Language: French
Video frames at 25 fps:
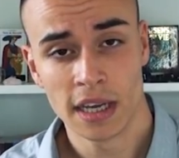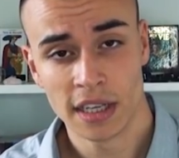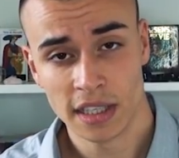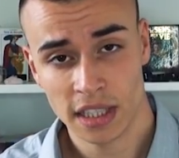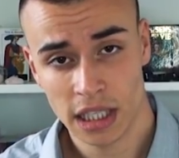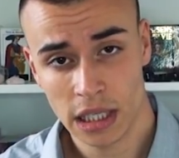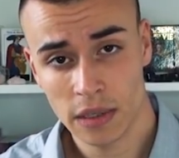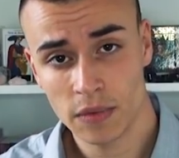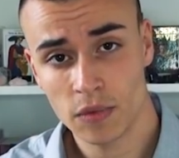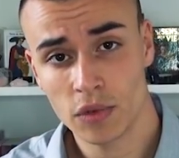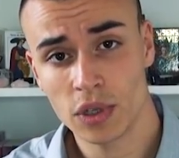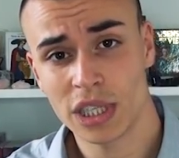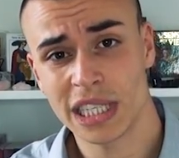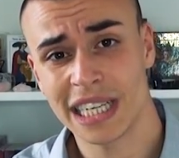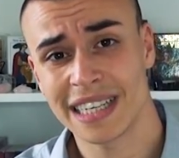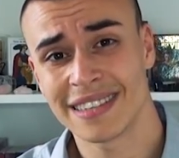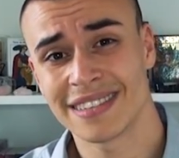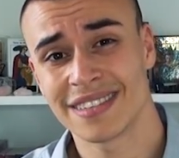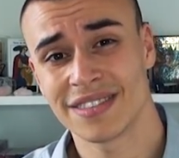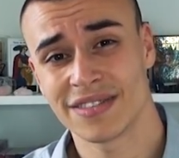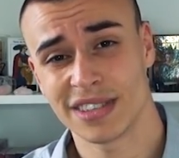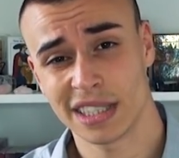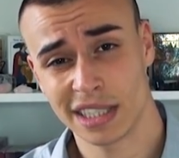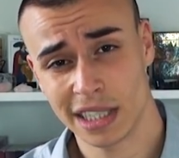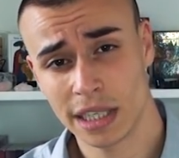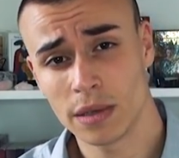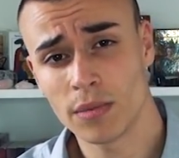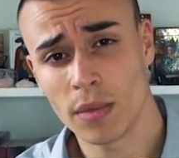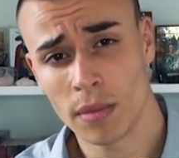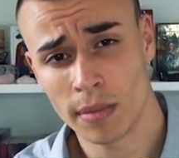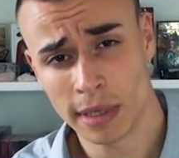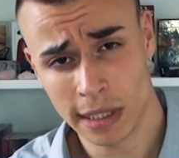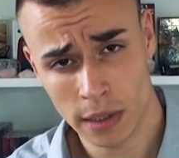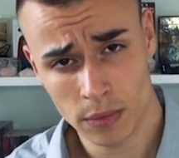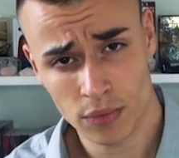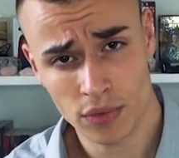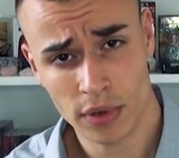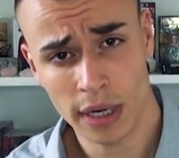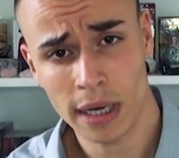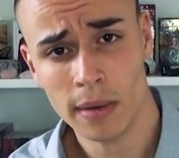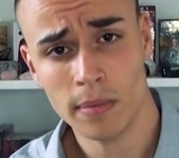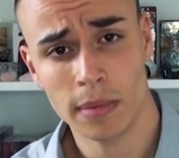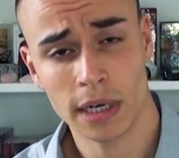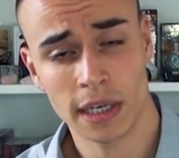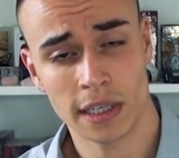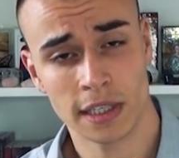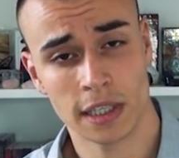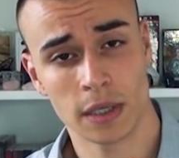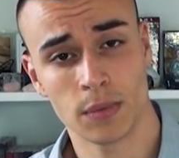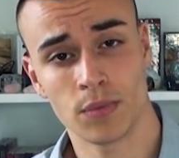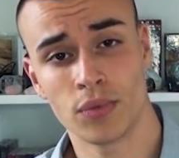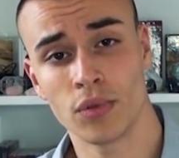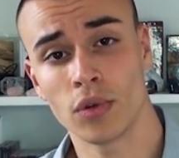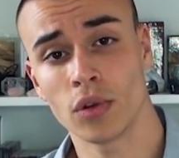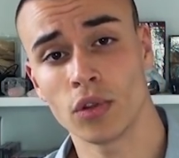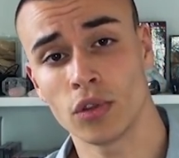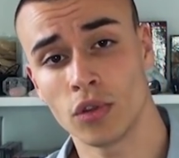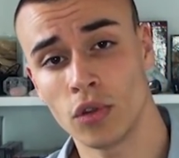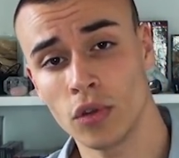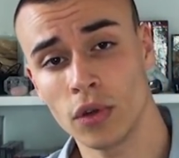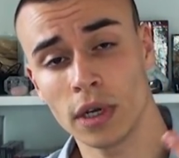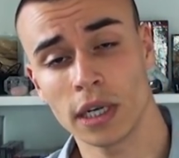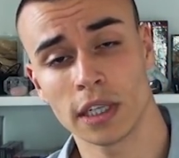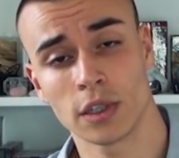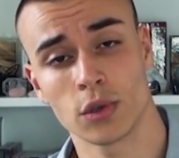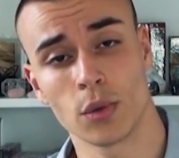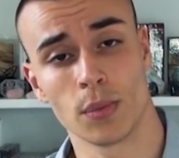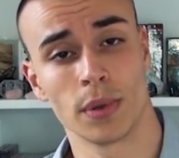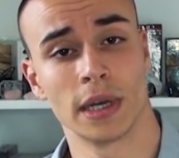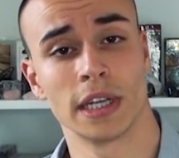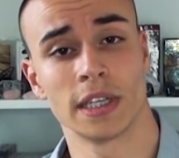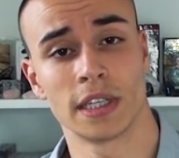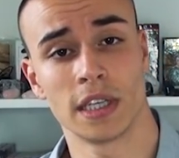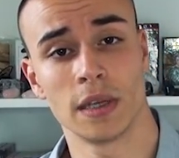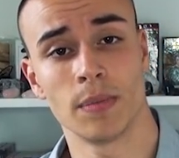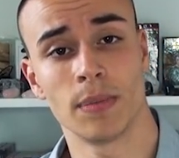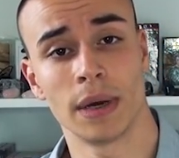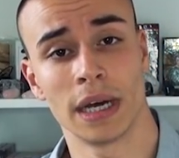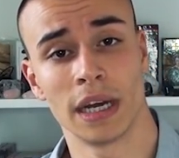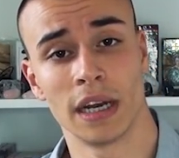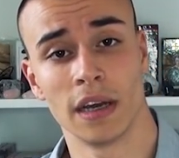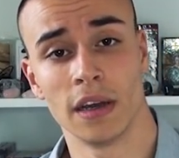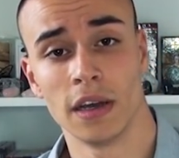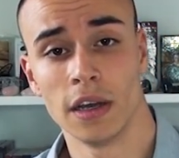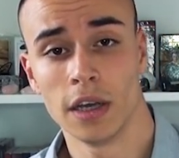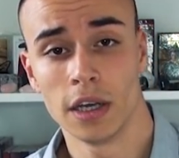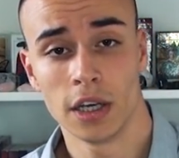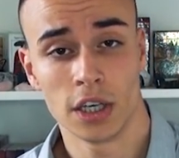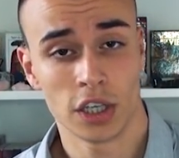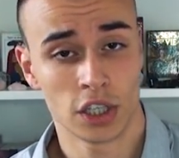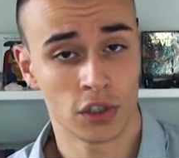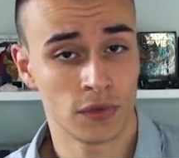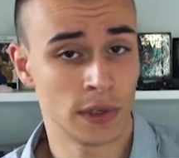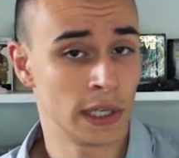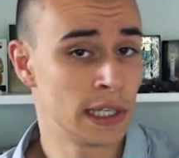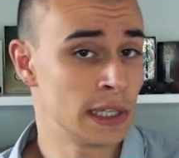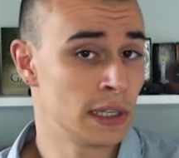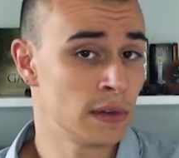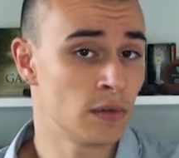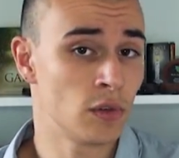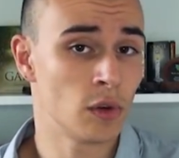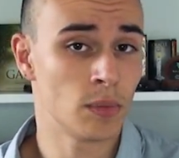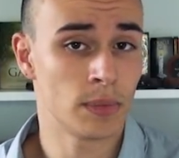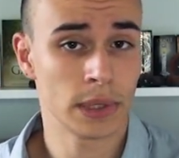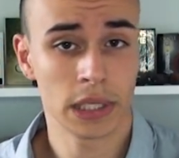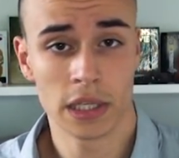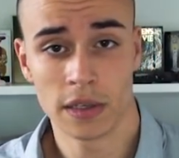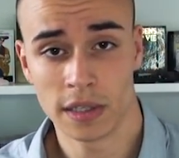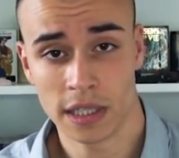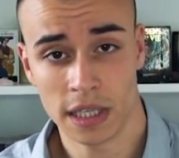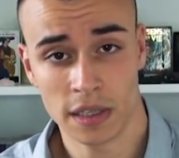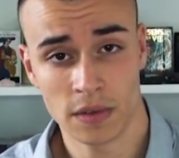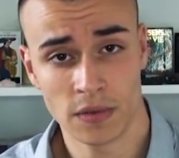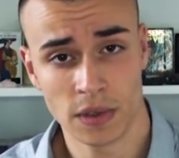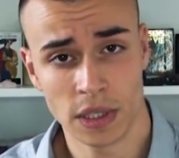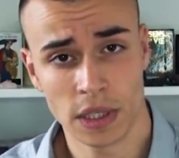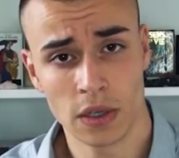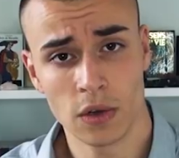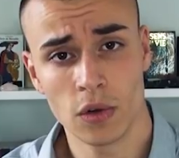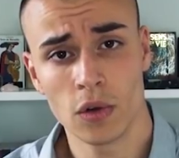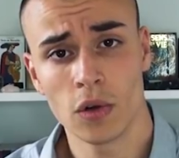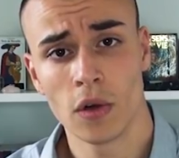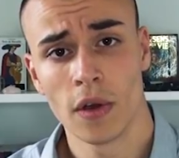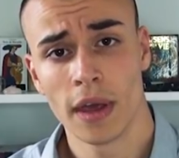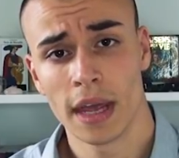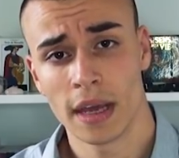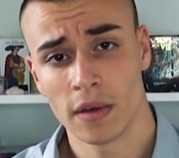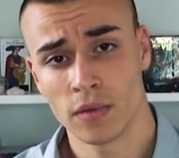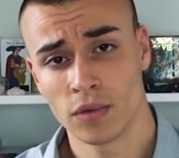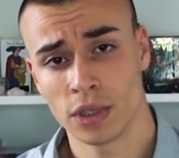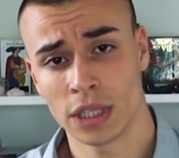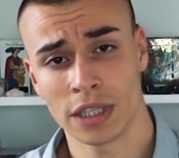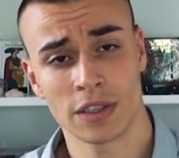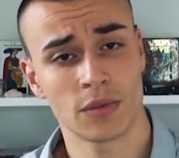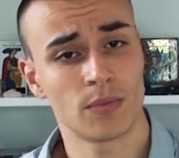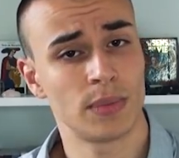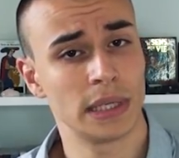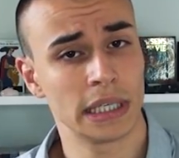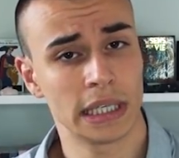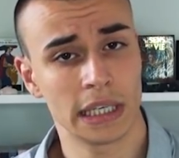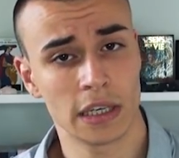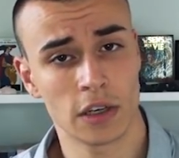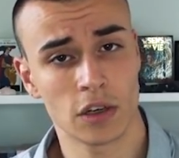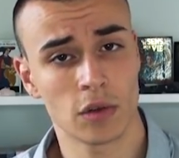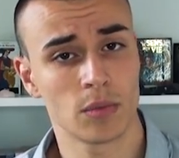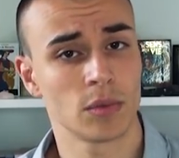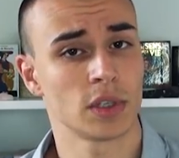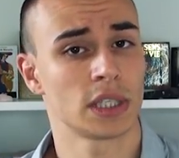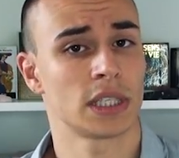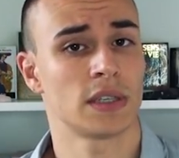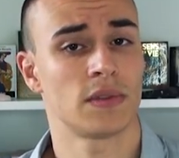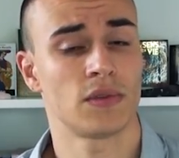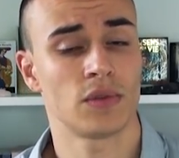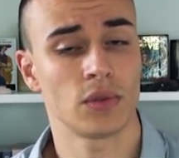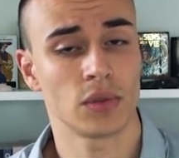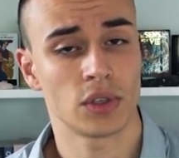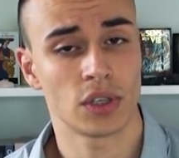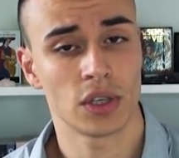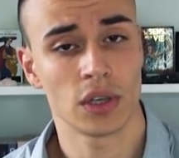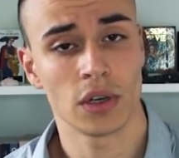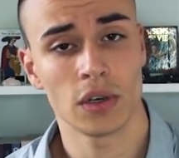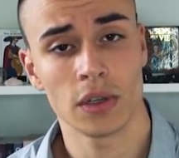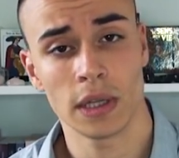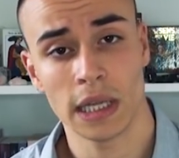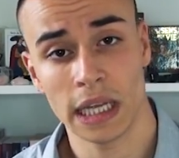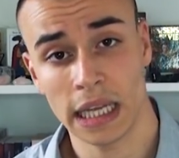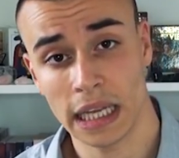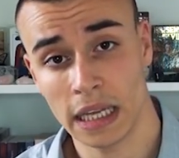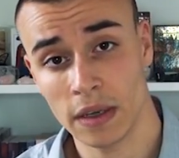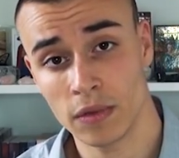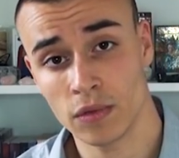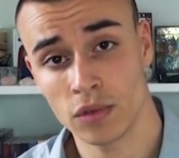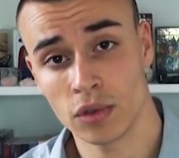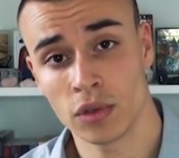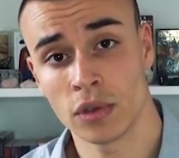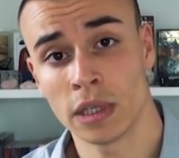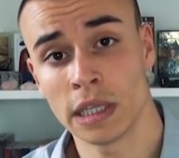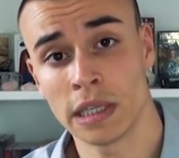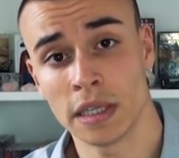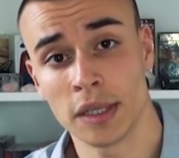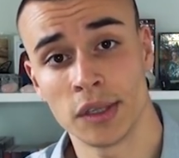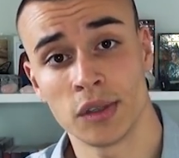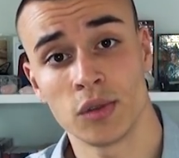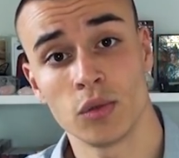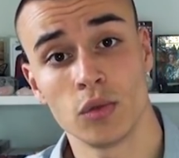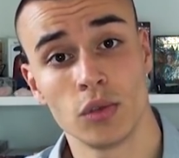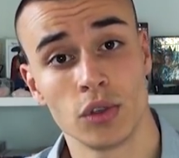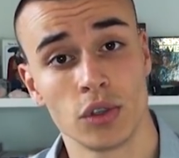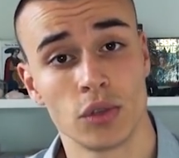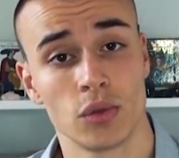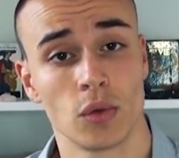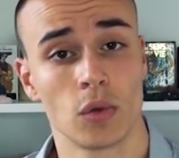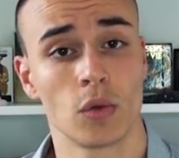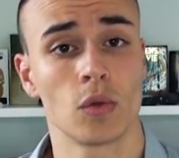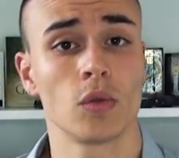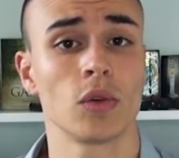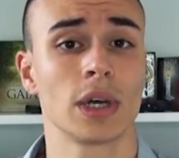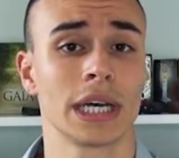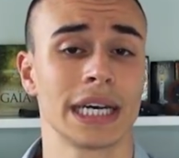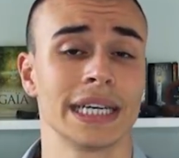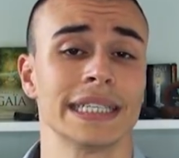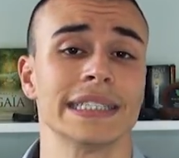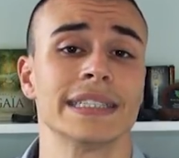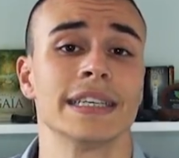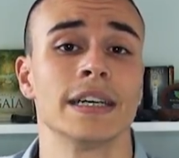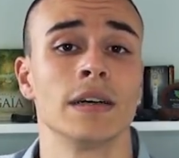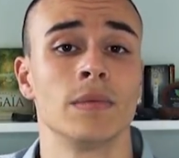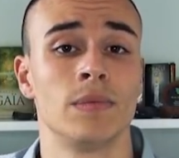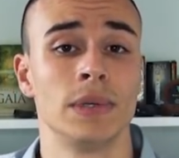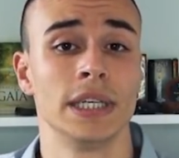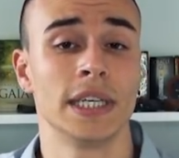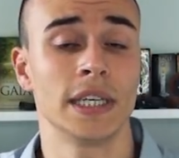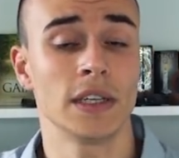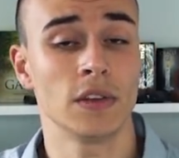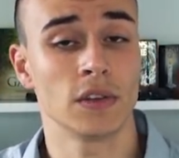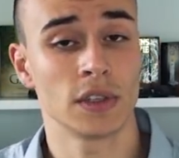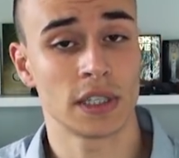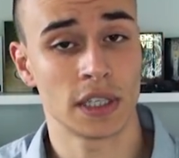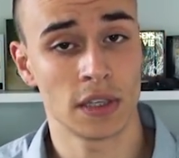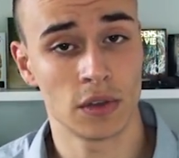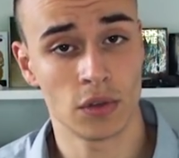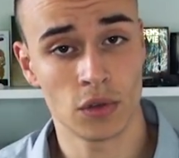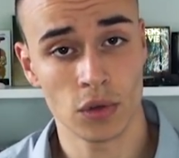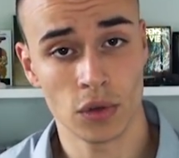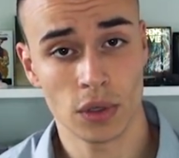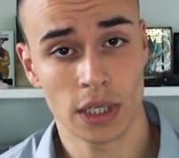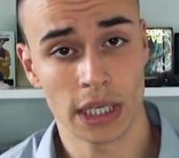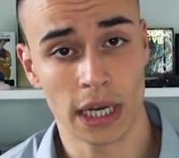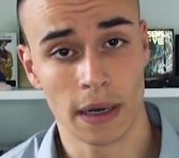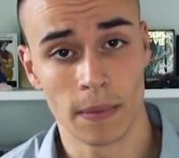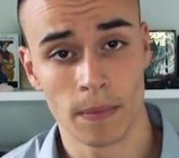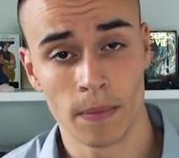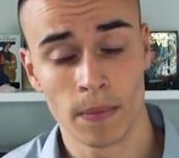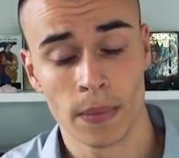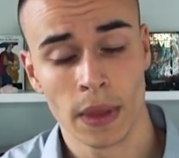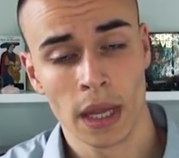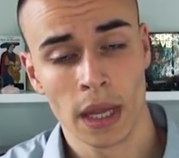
Si vous êtes facilement manipulable, c'est pour deux raisons principales. Je vais les développer dans cette vidéo, vous expliquer comment ça fonctionne et vous donner des solutions concrètes à appliquer dans ces deux cas.